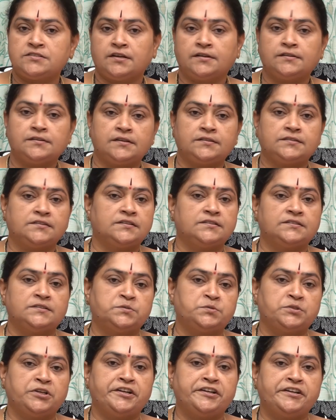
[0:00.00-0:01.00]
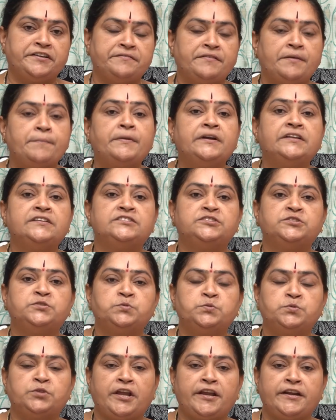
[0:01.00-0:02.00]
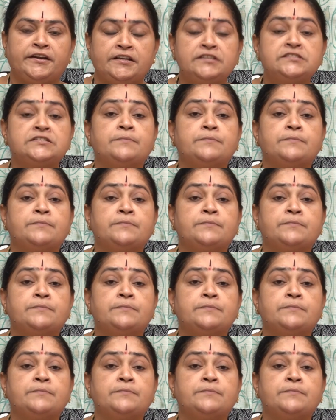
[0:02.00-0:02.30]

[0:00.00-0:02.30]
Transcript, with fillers: జాగ్రత్తగా ఉండండి వెంబడిస్తూ ఉన్నాయంటే